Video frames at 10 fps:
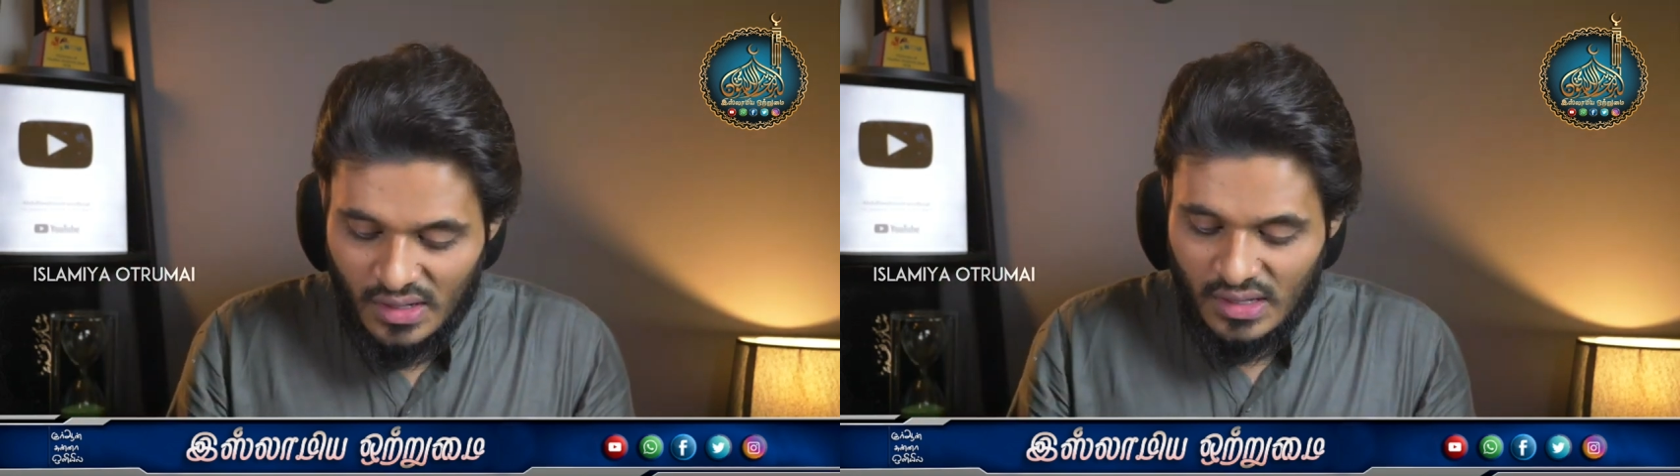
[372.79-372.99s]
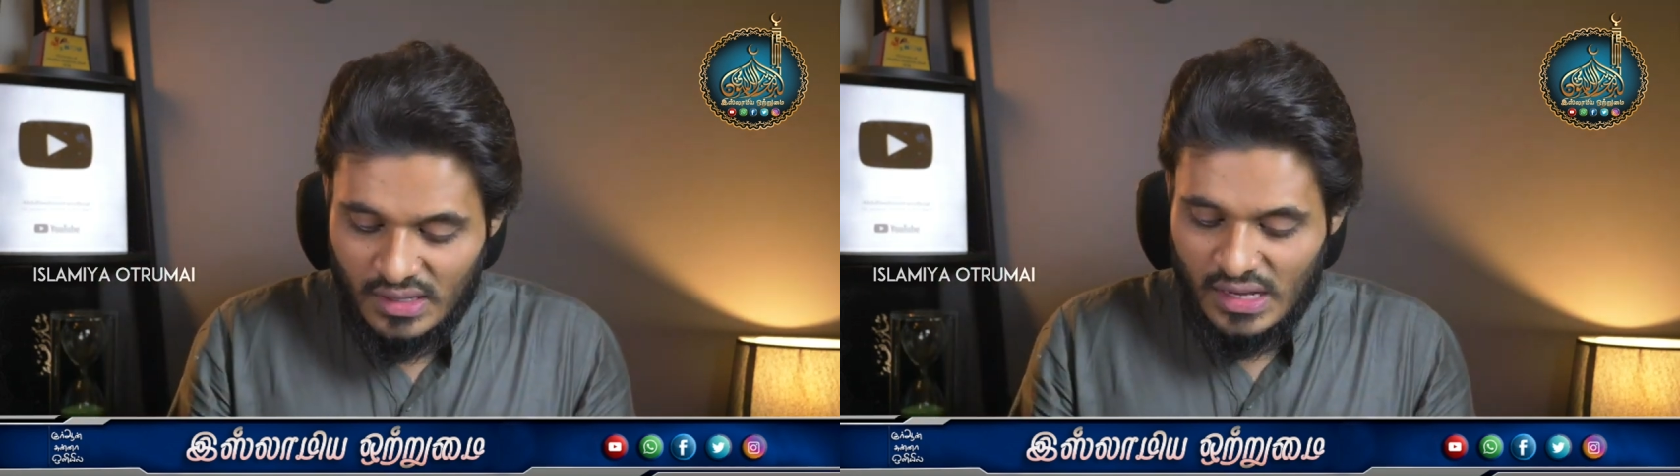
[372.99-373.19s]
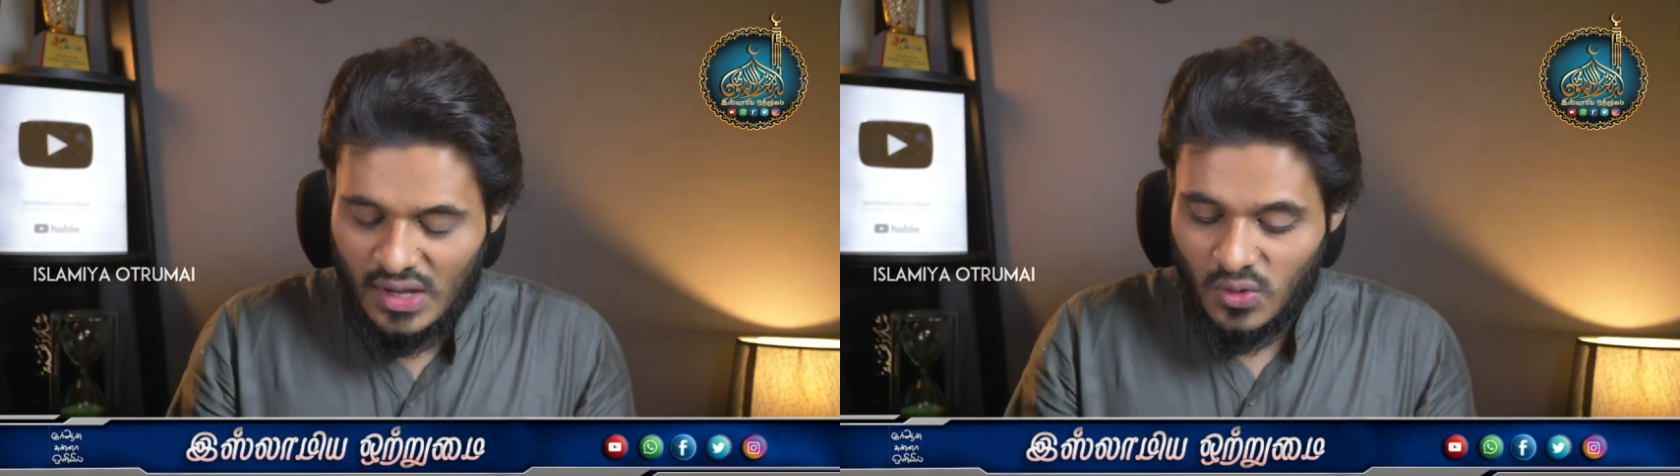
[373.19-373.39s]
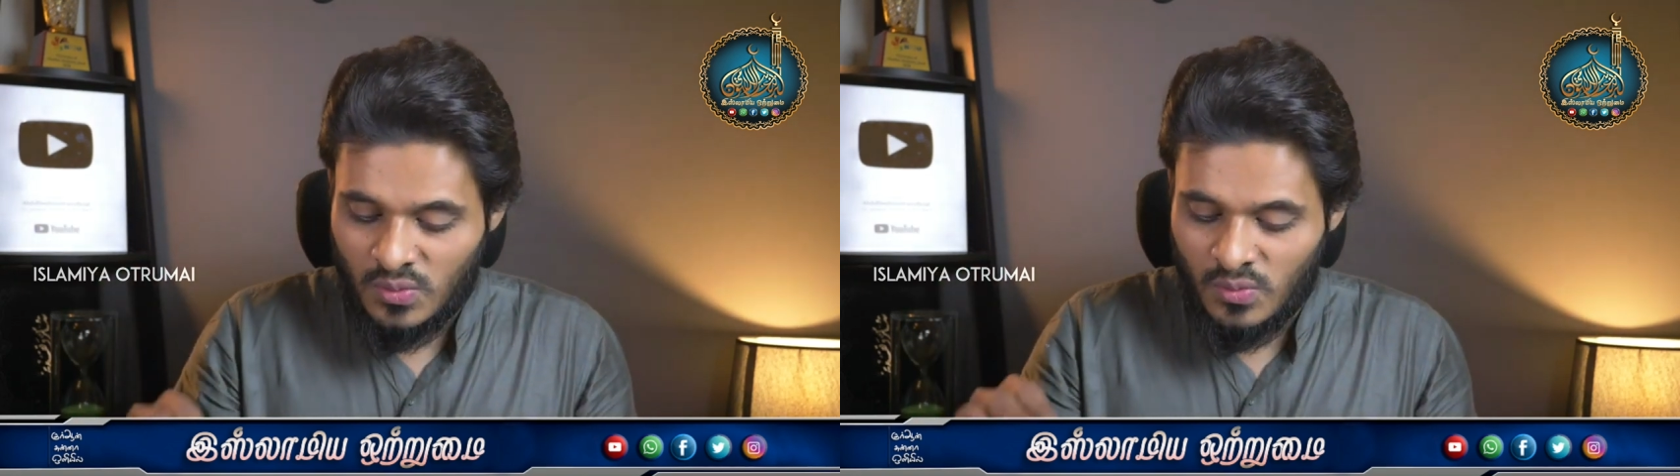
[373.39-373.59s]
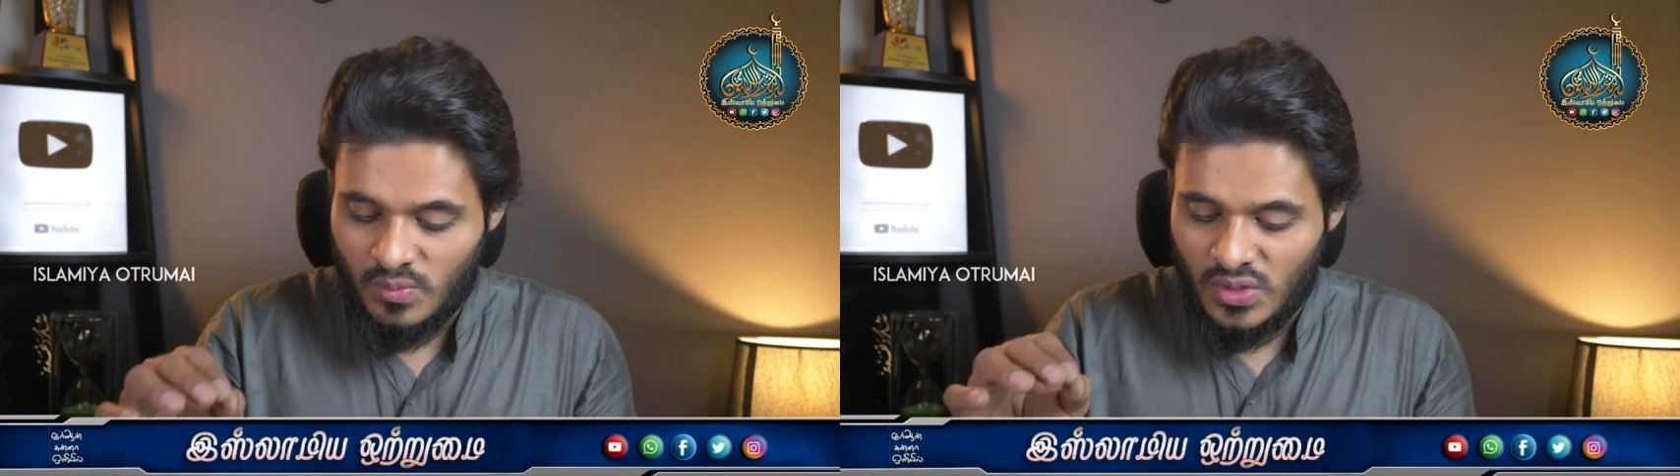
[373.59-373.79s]
யார் ஒரு
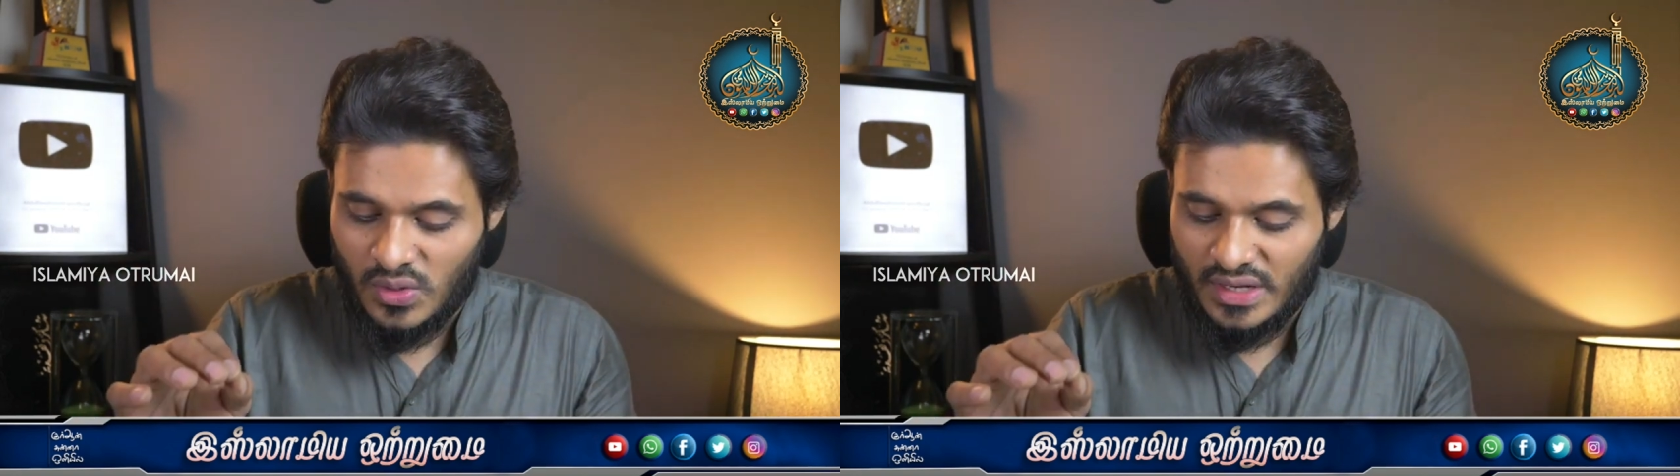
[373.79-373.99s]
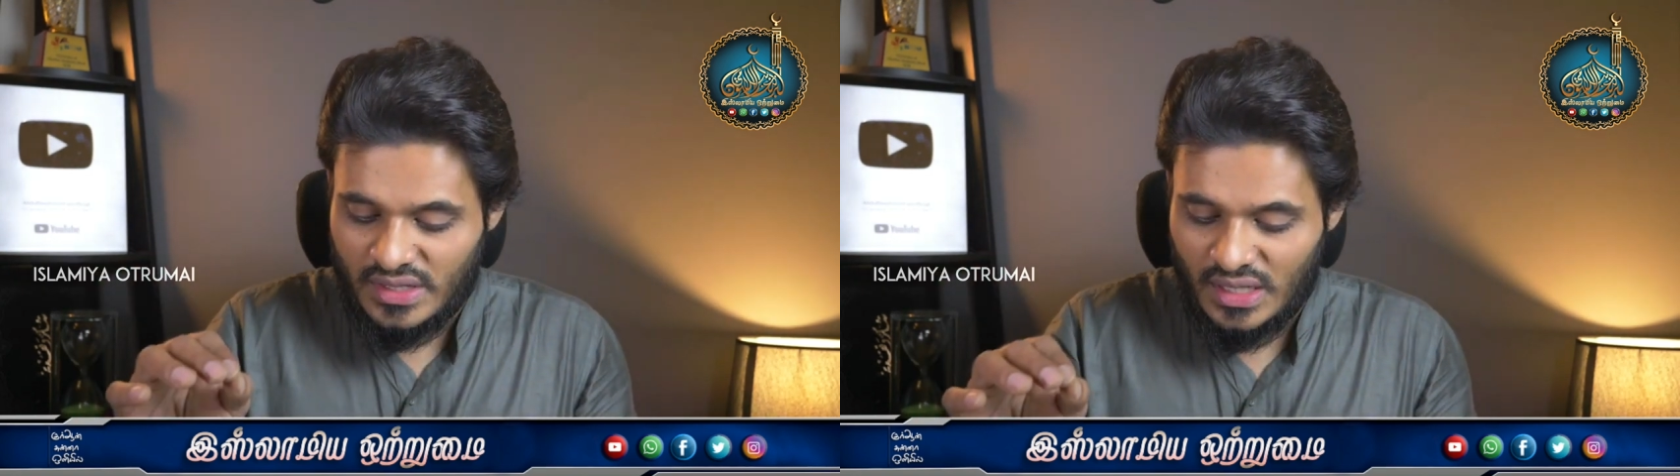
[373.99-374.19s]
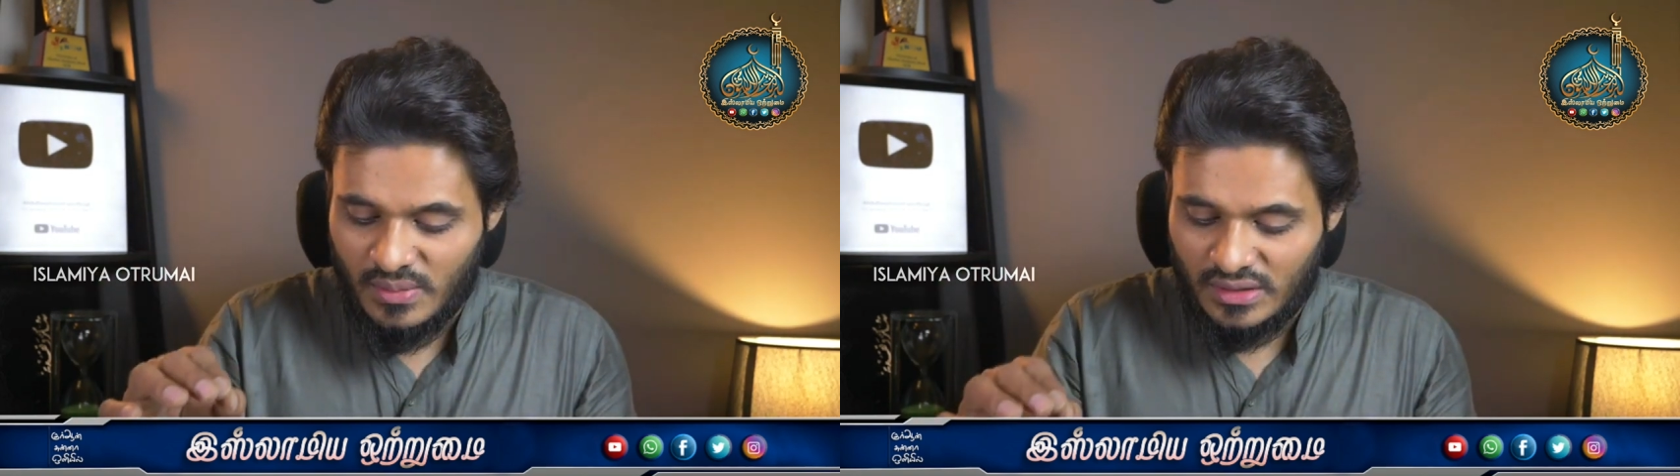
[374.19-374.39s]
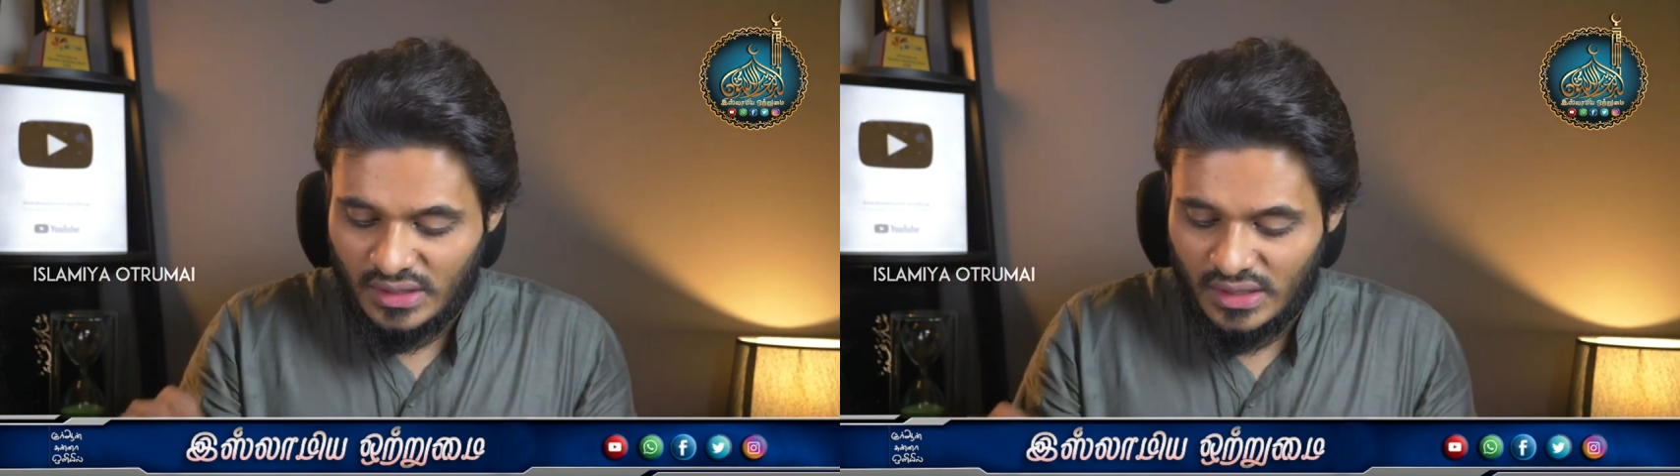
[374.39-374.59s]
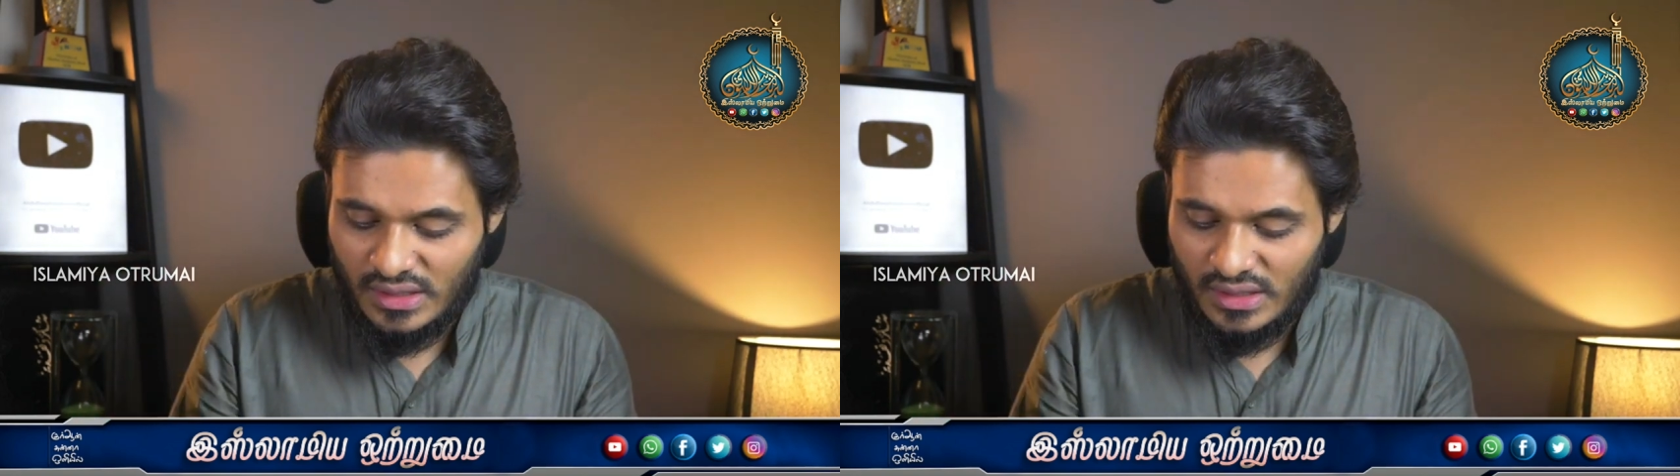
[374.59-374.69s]
முக்மினுடைய சிரமத்தை